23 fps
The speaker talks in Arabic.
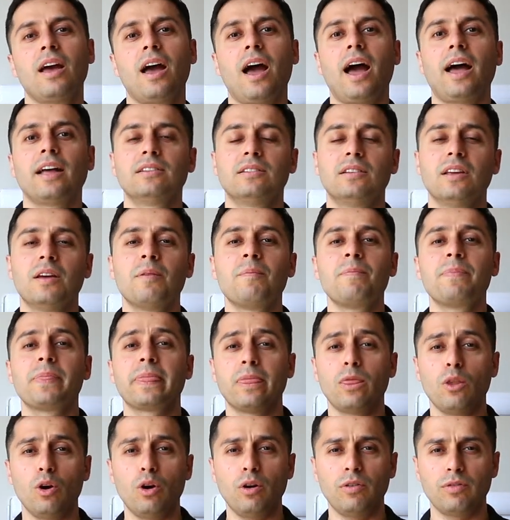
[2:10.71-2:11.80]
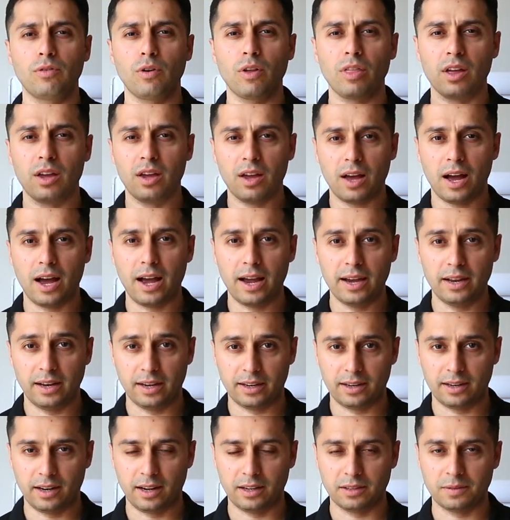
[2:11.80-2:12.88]
حتى نحفظ هاي
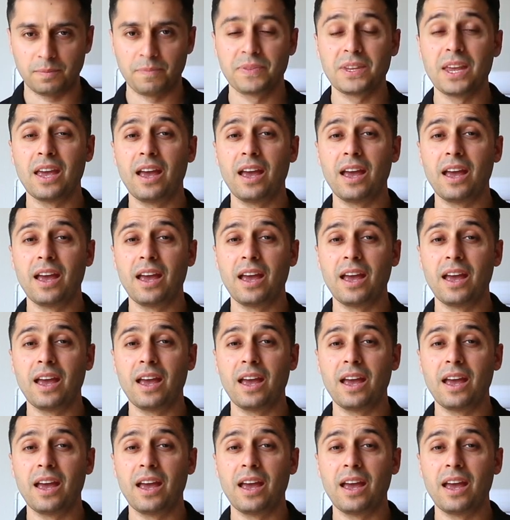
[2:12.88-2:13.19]
الأكلات